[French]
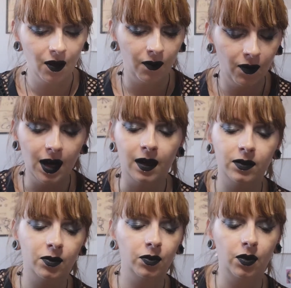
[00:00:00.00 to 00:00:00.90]
Voilà,
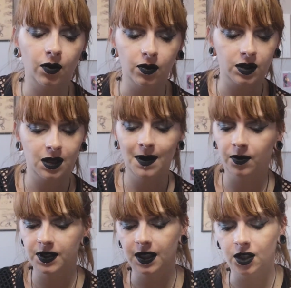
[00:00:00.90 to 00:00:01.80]
donc euh, j'ai
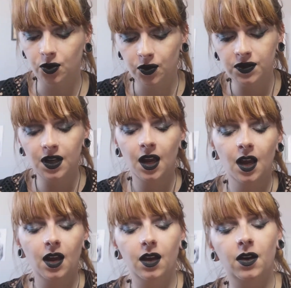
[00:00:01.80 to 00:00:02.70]
balancé des choses.
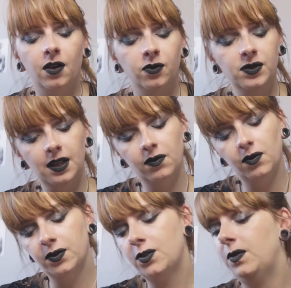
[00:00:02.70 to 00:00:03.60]
Euh, nous
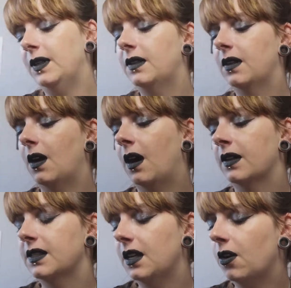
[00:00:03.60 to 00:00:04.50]
avons ensuite
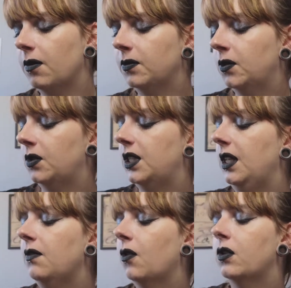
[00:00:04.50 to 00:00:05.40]
un sérum de chez
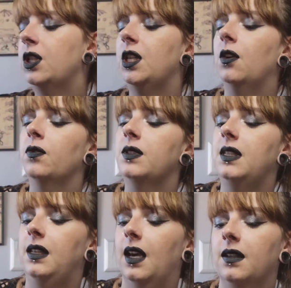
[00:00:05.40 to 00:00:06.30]
Yves Rocher
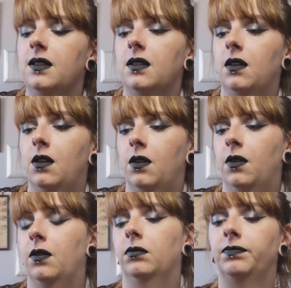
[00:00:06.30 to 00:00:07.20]
anti-casse.
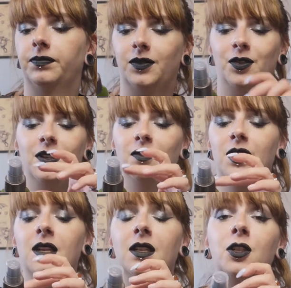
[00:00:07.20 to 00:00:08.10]
Euh, je suis
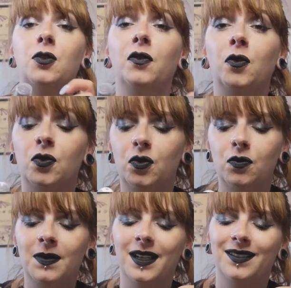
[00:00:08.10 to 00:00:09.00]
désolée, il y a des cheveux
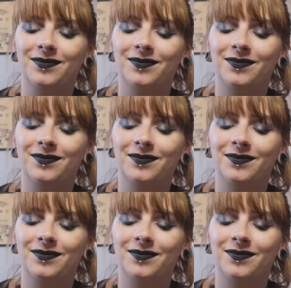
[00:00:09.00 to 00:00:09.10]
dessus, mais